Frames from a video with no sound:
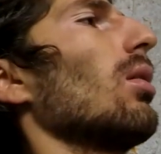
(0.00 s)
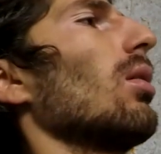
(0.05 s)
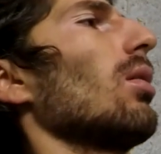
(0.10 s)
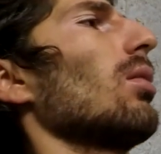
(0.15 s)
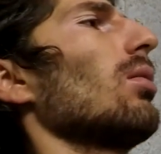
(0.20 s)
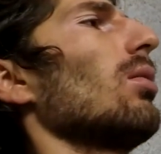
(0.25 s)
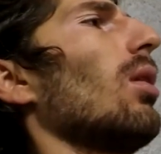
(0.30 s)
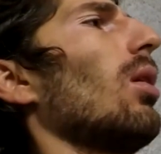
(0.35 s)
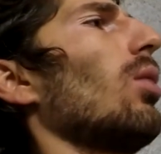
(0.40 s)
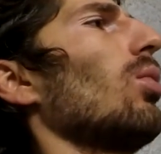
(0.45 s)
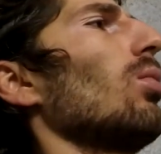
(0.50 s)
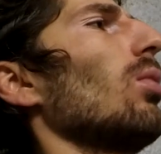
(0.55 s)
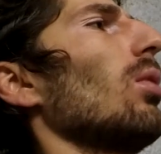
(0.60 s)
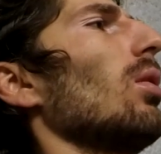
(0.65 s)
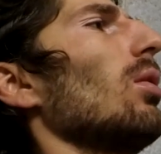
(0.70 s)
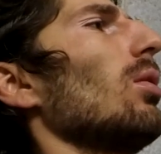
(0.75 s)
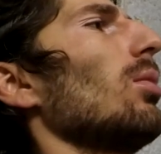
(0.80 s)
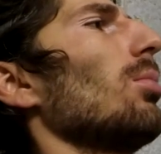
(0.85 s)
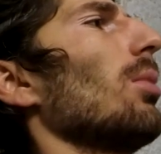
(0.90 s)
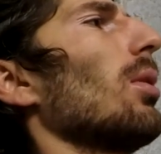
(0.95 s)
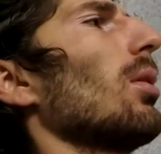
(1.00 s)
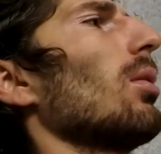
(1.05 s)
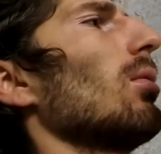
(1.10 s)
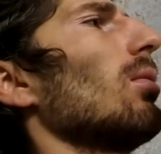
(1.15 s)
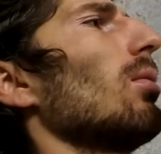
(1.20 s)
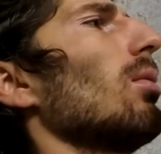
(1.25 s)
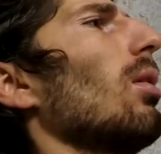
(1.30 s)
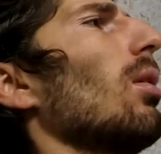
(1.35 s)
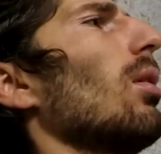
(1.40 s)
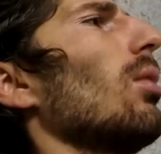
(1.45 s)
Allahu Ekber,
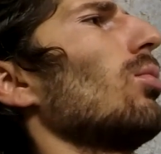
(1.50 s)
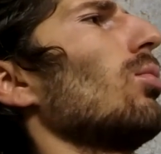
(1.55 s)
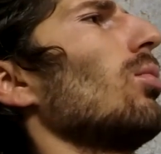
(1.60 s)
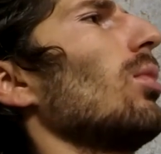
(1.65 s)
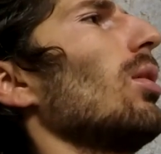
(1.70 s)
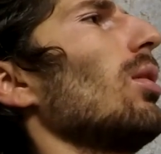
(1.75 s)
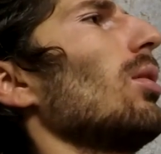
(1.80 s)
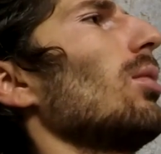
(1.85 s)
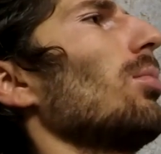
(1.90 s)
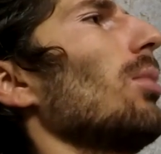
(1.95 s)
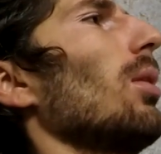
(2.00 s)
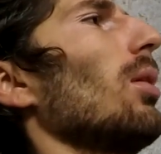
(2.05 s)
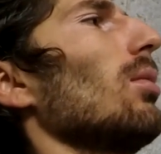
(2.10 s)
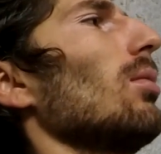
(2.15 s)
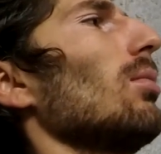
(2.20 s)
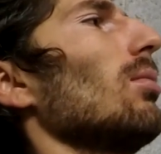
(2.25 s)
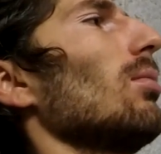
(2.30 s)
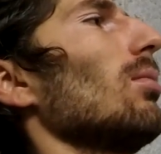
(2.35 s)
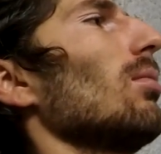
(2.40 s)
Allahu Ekber.